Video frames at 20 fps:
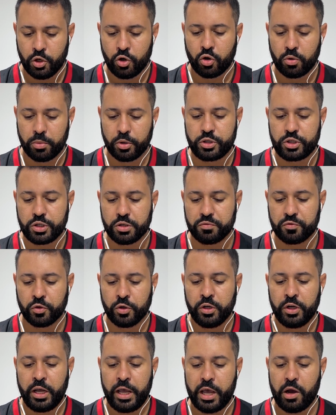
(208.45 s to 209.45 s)
O motivo
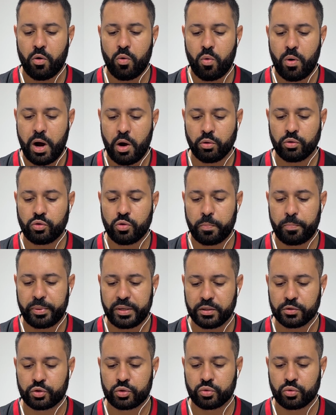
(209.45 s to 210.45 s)
é o alto
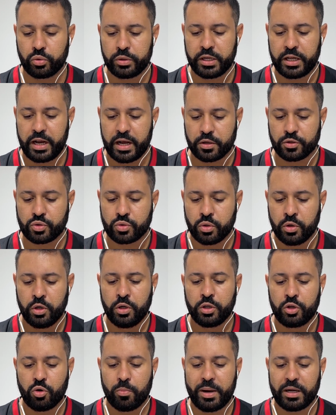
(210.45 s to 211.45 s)
preço do ingresso
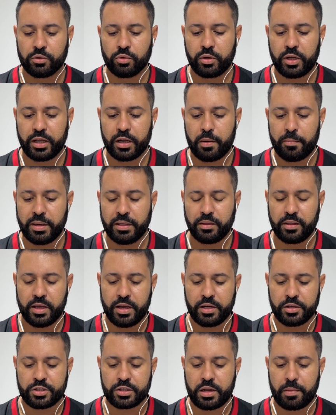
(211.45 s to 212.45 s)
que o Madureira,
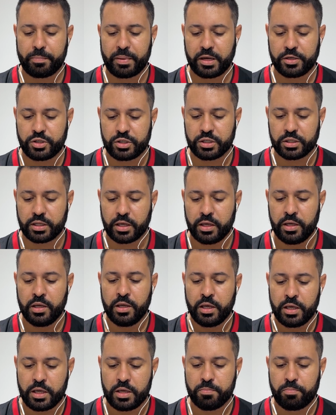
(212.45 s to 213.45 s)
mandante da partida,
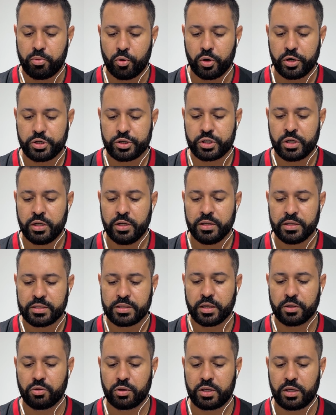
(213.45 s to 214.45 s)
impôs,
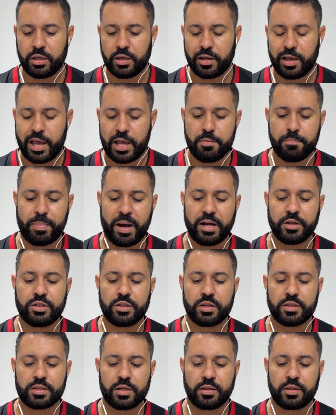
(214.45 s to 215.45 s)
sendo que em
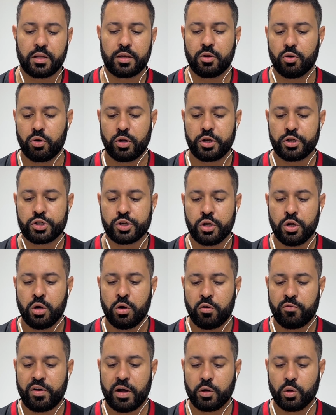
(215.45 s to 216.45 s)
partidas anteriores
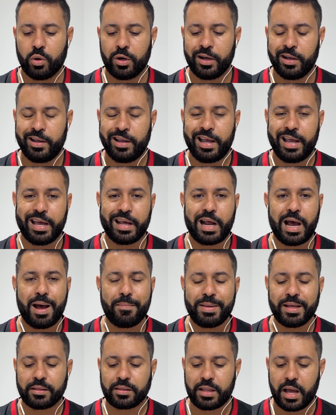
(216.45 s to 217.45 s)
o valor era a
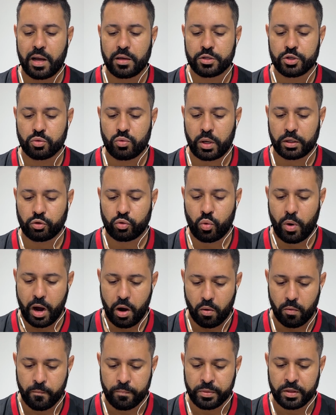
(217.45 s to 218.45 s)
metade do
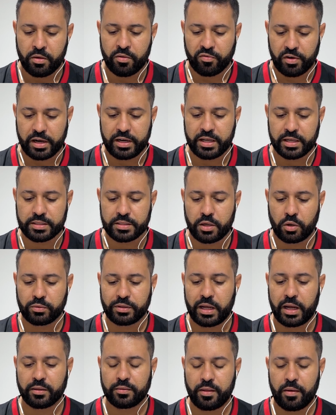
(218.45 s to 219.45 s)
atual. Vale
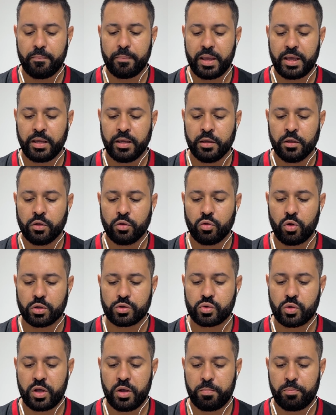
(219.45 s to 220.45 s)
ressaltar também
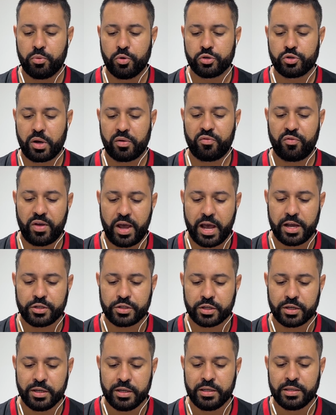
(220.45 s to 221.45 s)
nosso repúdio à
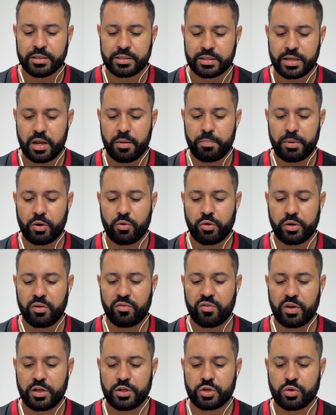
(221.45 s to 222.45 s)
Ferge, sempre
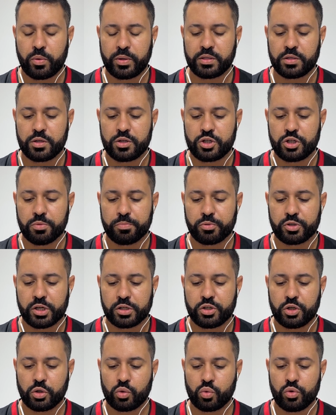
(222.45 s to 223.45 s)
conivente com esse tipo de
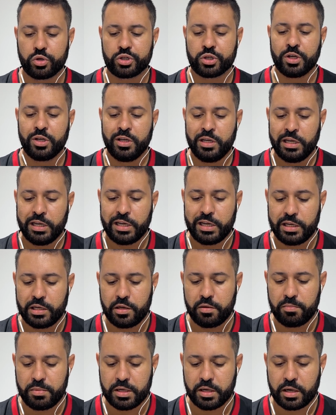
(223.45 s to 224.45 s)
atitude e
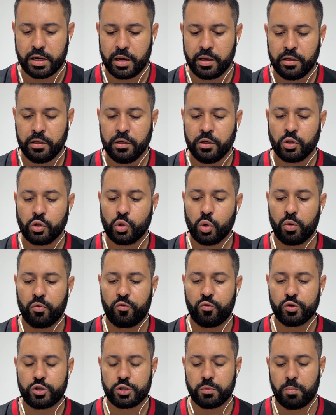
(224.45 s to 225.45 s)
inimiga do
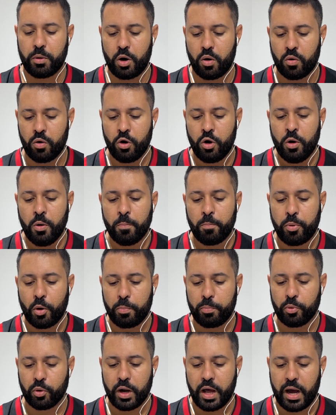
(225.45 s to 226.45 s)
futebol
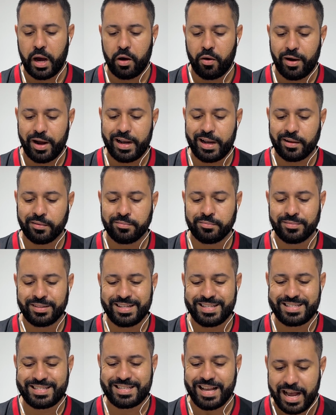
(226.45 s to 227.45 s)
popular. Olha,
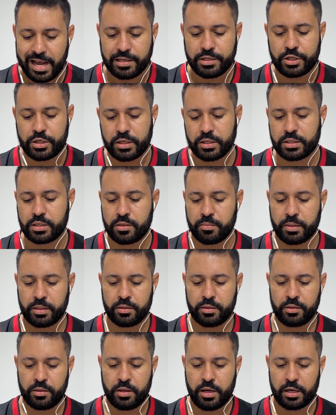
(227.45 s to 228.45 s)
certíssima
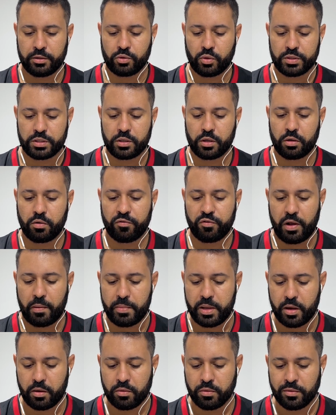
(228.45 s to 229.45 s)
a torcida do
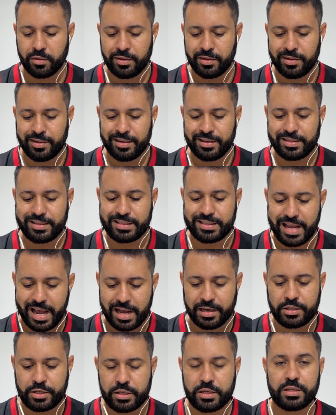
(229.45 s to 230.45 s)
Flamengo,
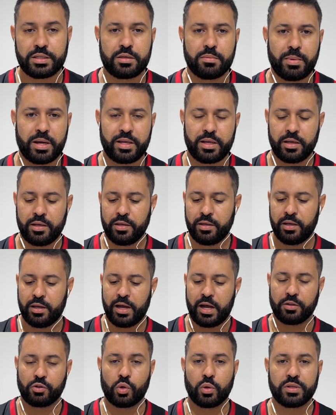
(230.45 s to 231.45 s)
certíssima aí
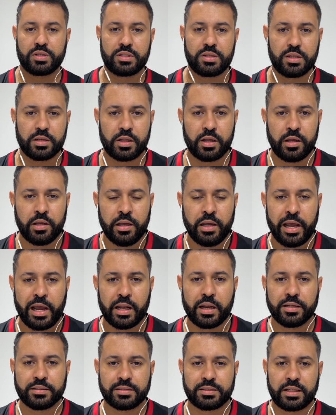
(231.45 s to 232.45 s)
a torcida em
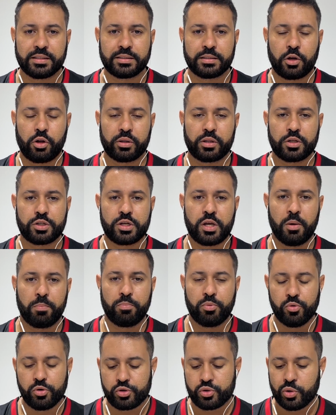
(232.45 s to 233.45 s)
lançar essa nota de
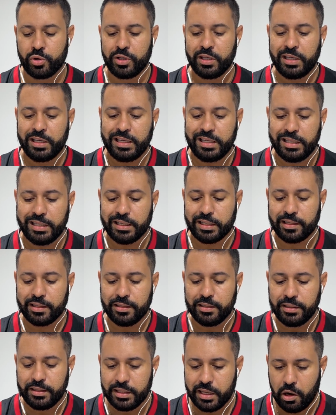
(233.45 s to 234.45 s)
repúdio e
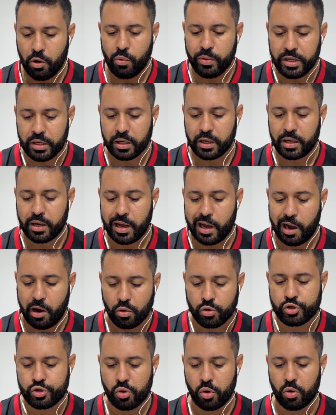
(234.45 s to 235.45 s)
não ir
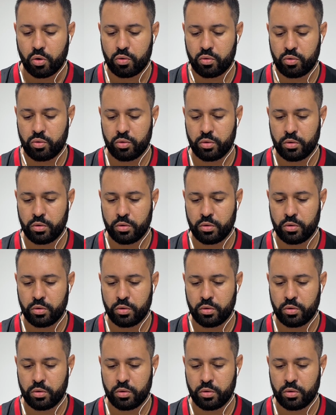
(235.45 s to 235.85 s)
ao jogo.